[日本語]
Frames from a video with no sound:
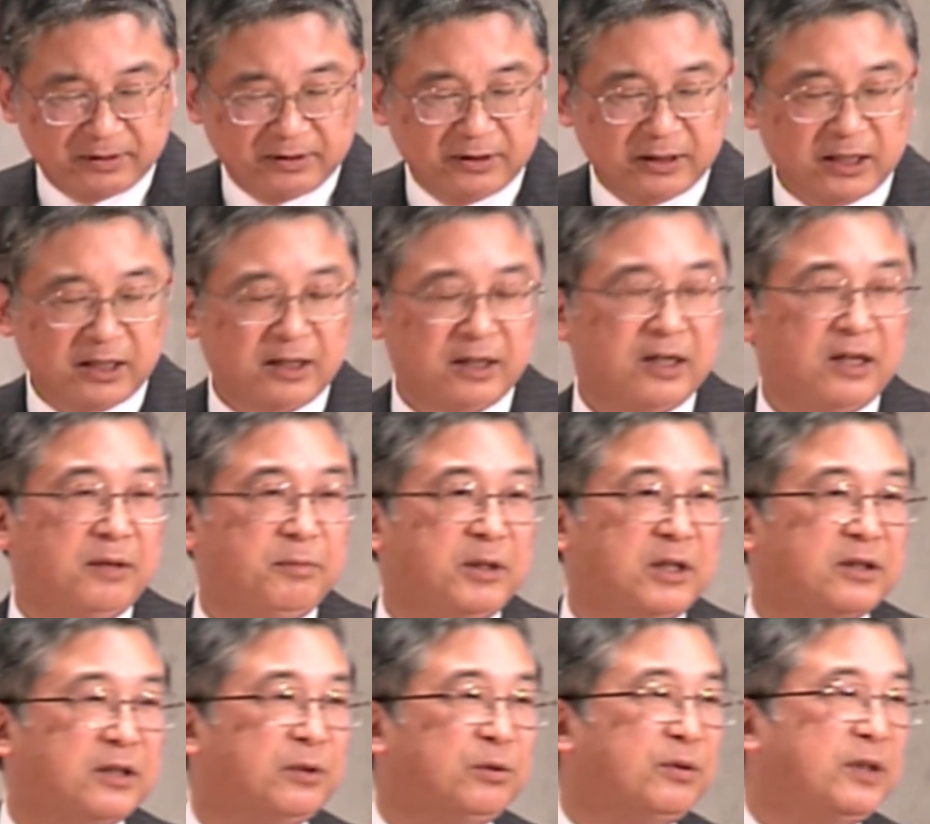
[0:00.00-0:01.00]
で
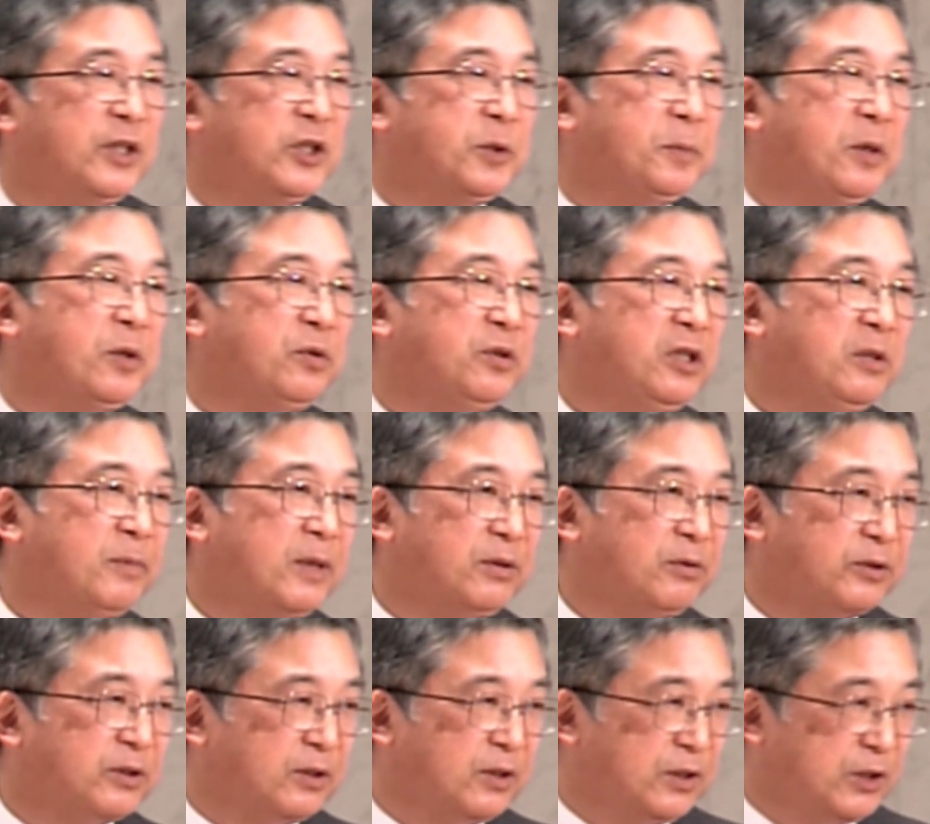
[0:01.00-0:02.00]
皆さんのレジュメの2番
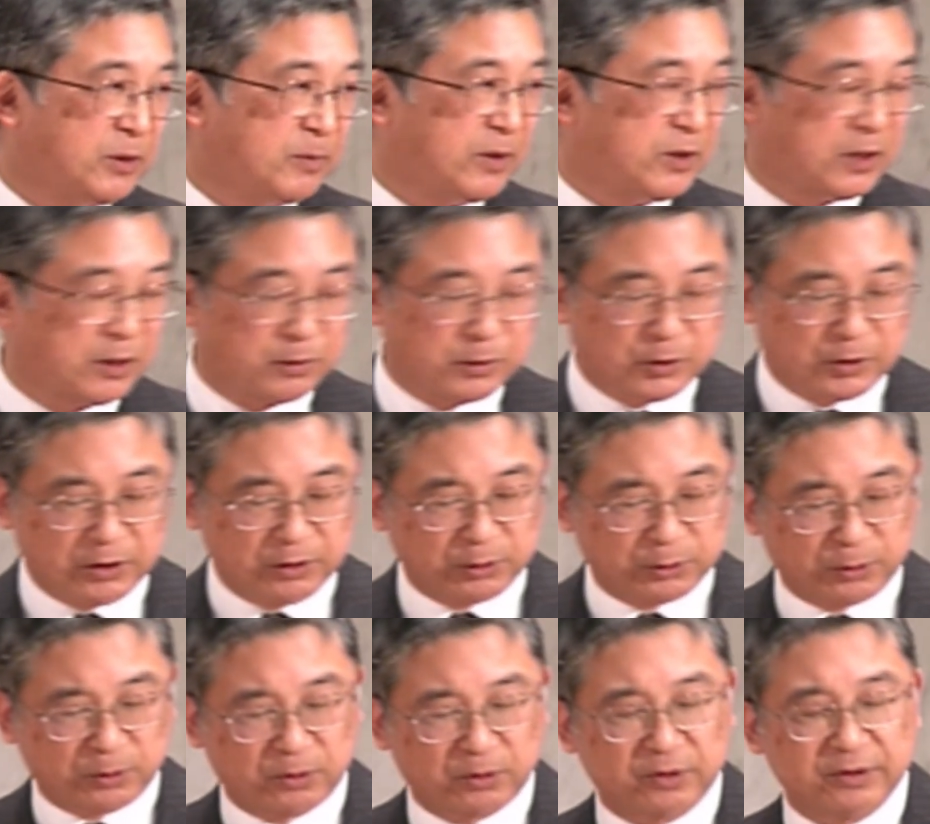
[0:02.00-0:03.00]
の一番下の C の
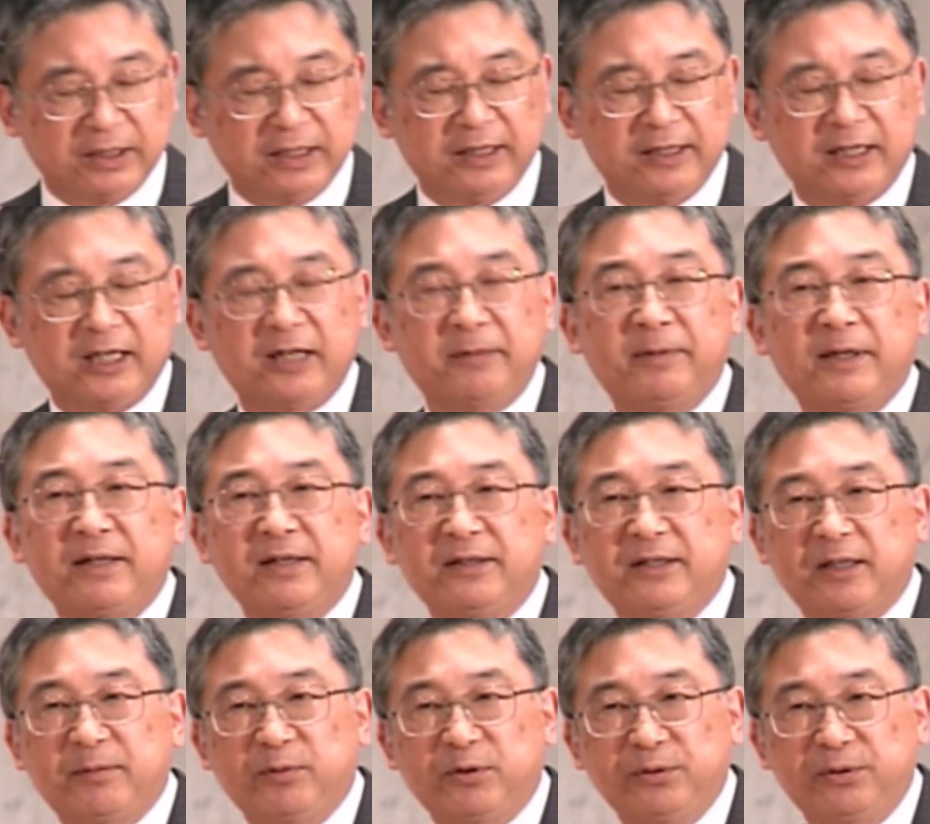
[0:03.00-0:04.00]
ところに「選ばれ
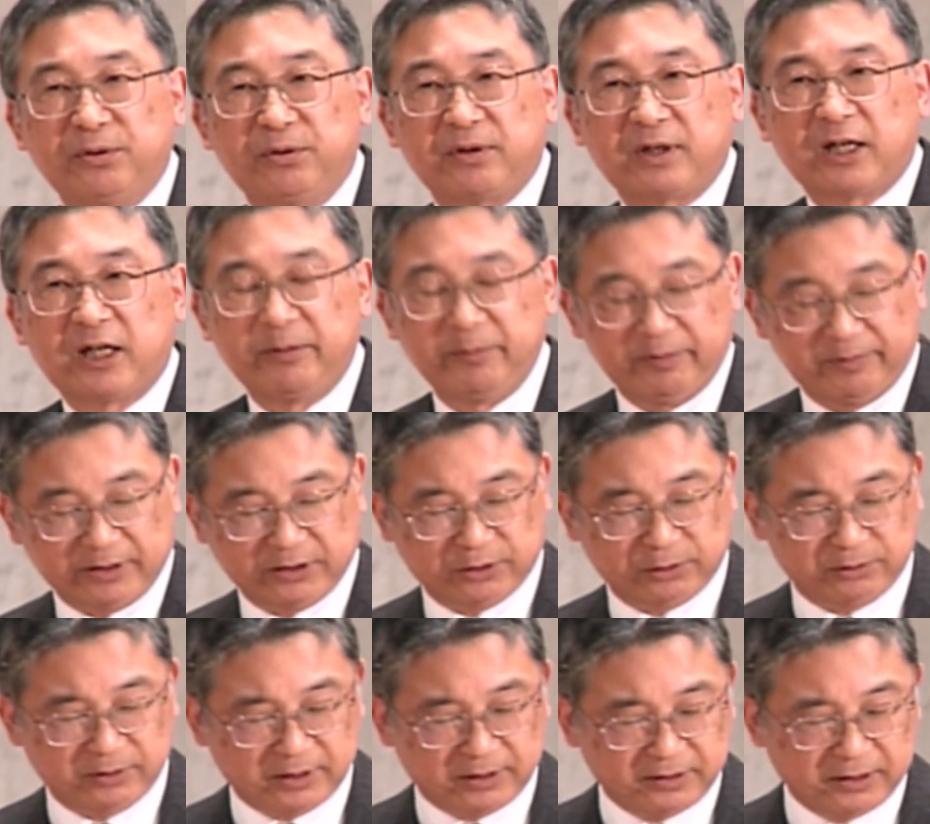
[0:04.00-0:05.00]
たものを神は
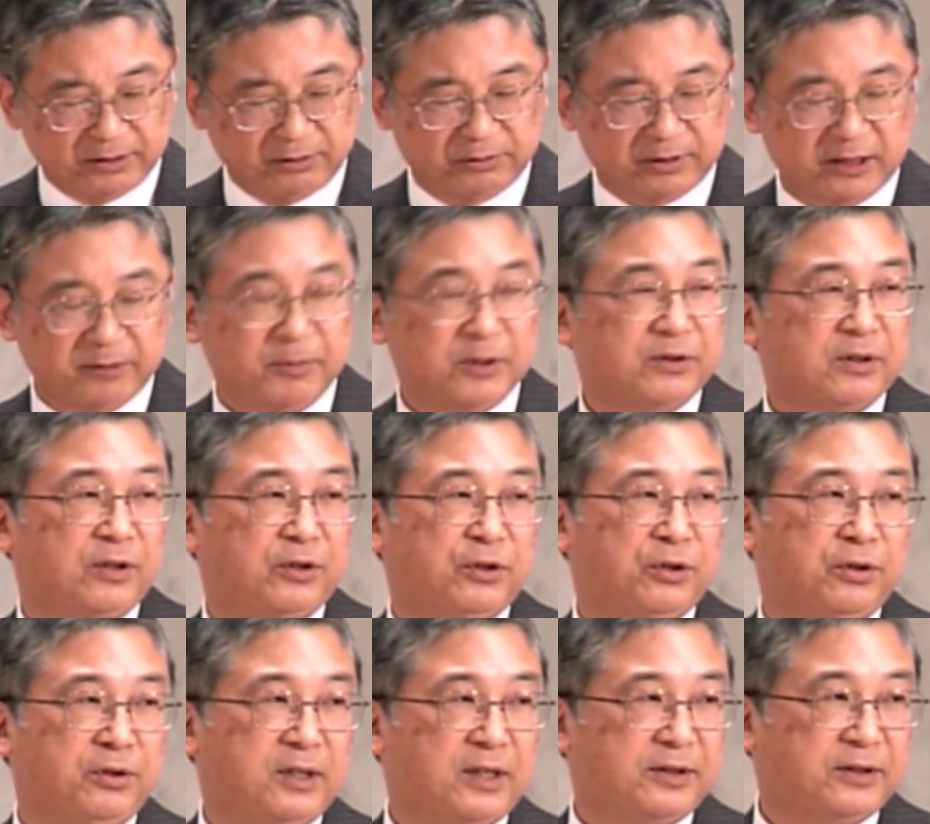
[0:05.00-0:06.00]
育てる」とありますが
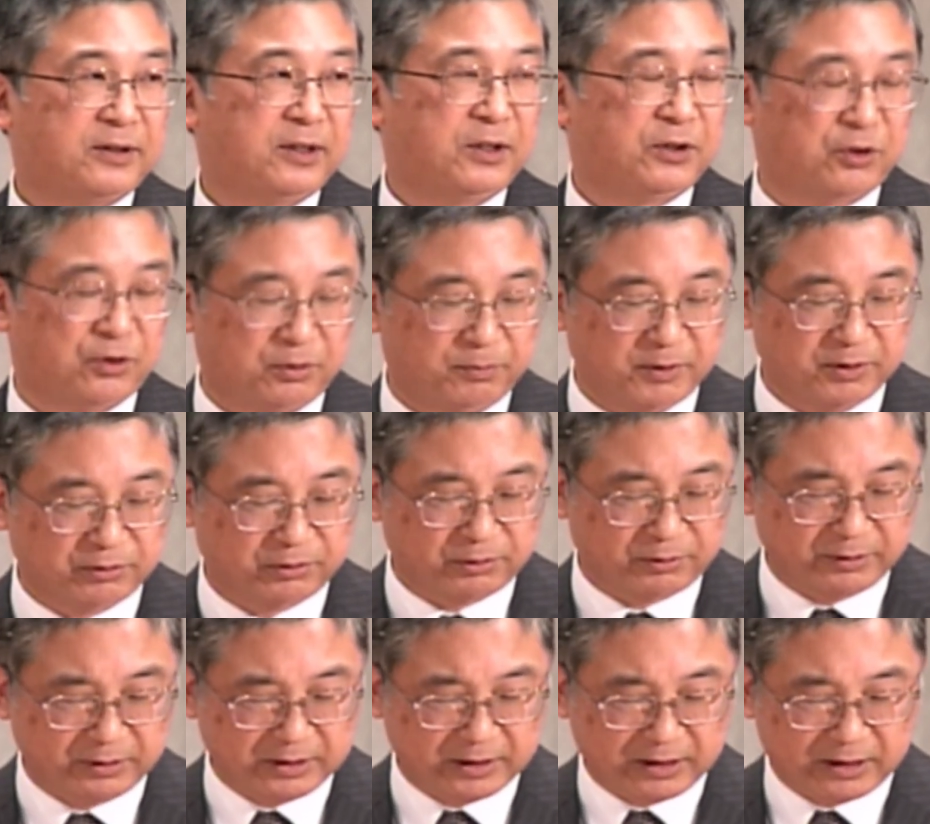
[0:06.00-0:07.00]
旧約聖書を見る
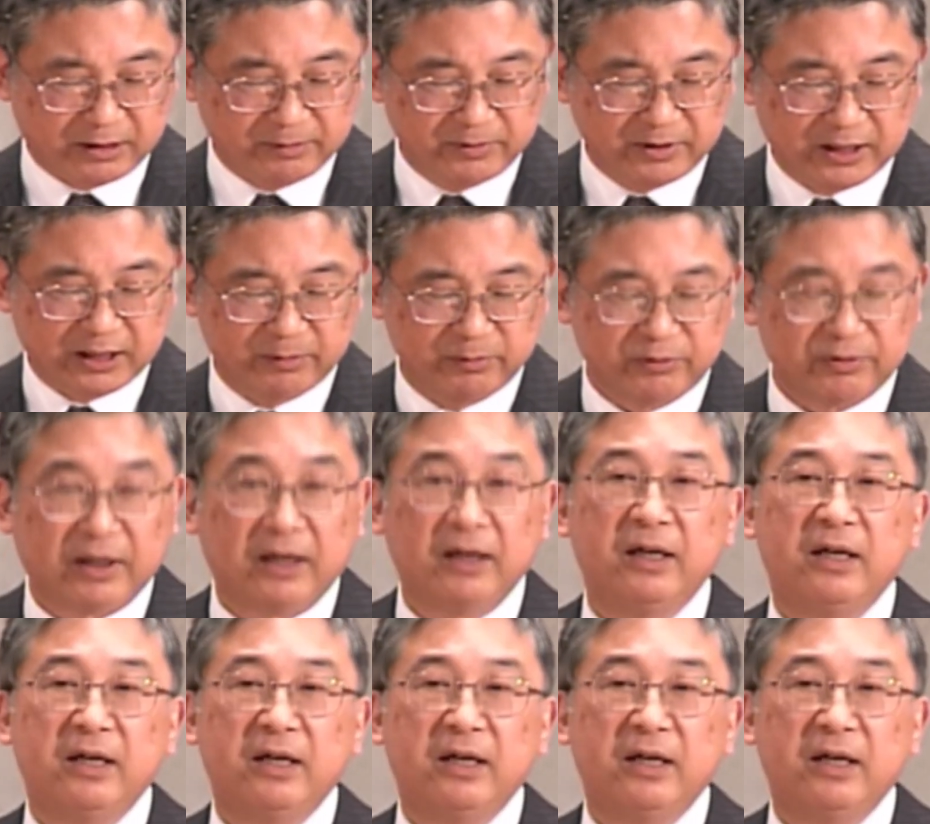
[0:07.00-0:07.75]
とアブラハムは